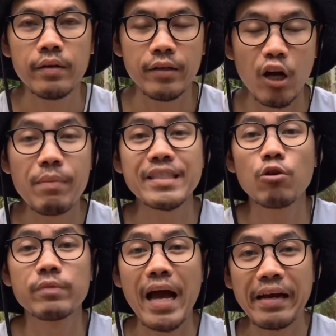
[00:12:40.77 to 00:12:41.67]
เดี๋ยวเรามาส
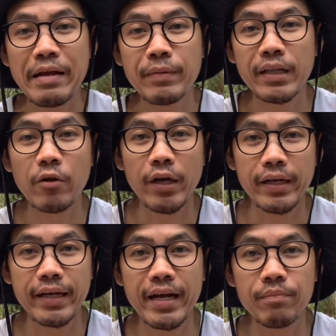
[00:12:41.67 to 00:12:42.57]
รุปท้ายคลิปกันหน่อย
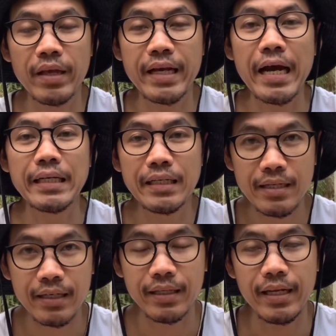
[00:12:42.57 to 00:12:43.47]
นะครับในการเลื
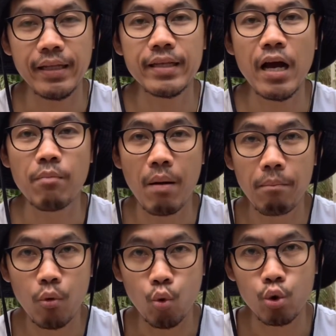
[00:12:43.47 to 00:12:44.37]
อกดินที่จะเอามา
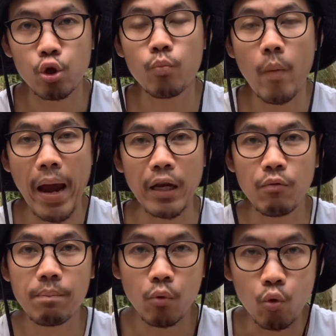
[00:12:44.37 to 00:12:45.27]
ปลูกต้นไม้หรือ
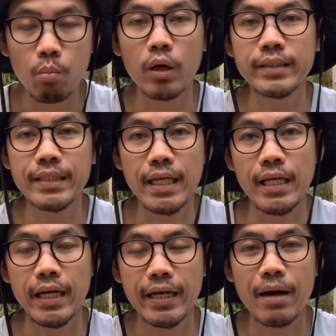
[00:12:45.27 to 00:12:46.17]
ว่าปลูกบอนสี
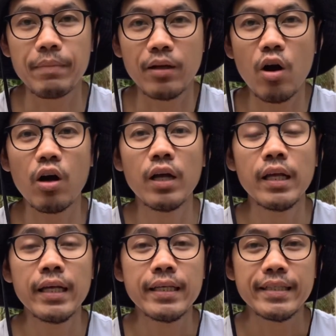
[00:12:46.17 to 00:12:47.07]
นะครับ มันก็
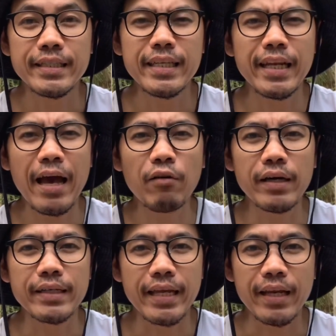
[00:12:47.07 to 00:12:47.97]
จริงๆ แล้ว
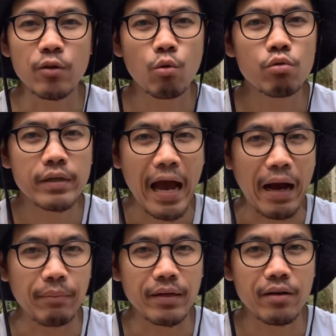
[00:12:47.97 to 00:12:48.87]
อ่ะดินทุกอย่าง
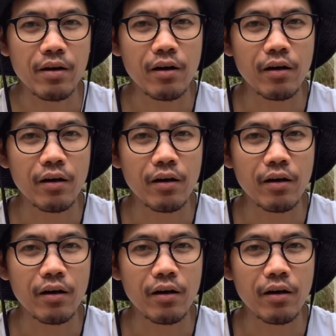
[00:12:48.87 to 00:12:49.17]
มันก็